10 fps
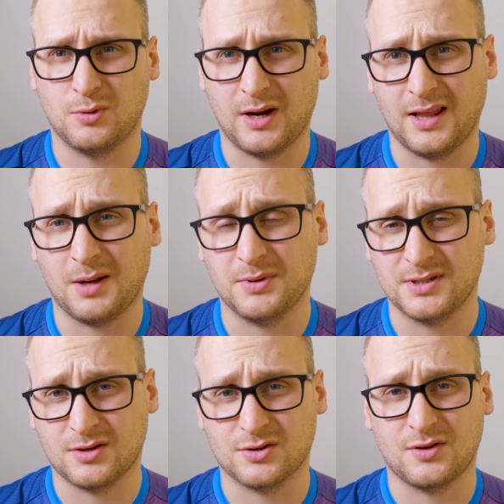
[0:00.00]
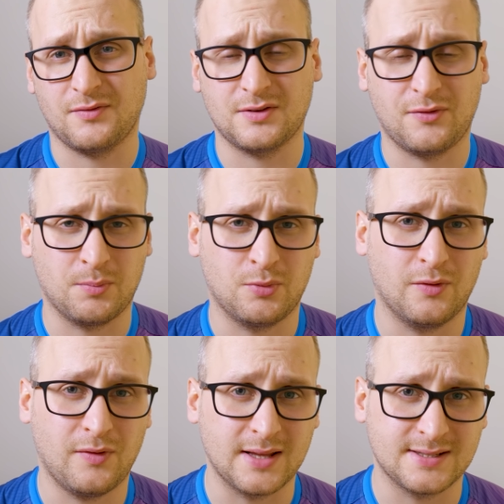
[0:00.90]
której tak będzie kosztować w
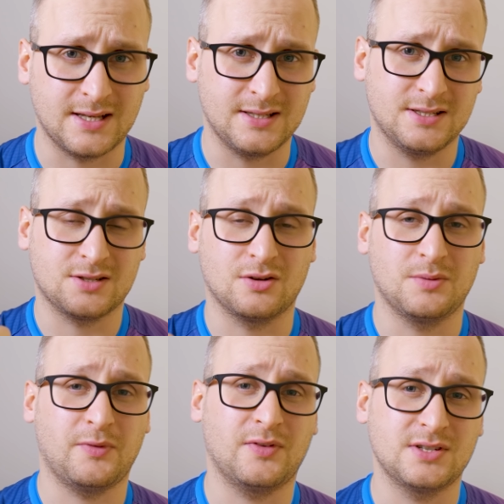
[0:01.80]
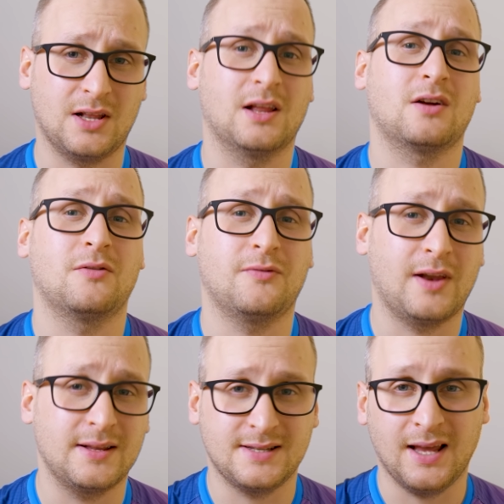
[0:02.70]
opór więcej niż oni powiedzieli na
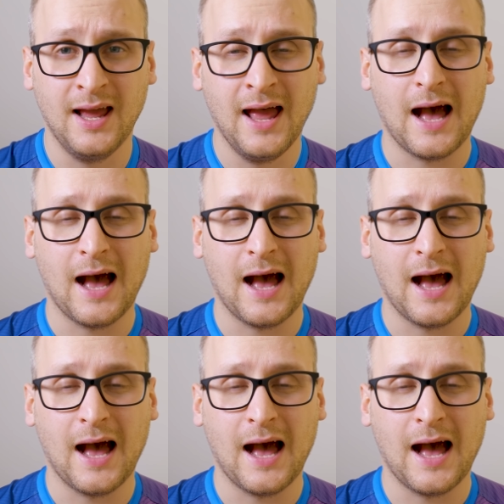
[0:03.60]
konferencji.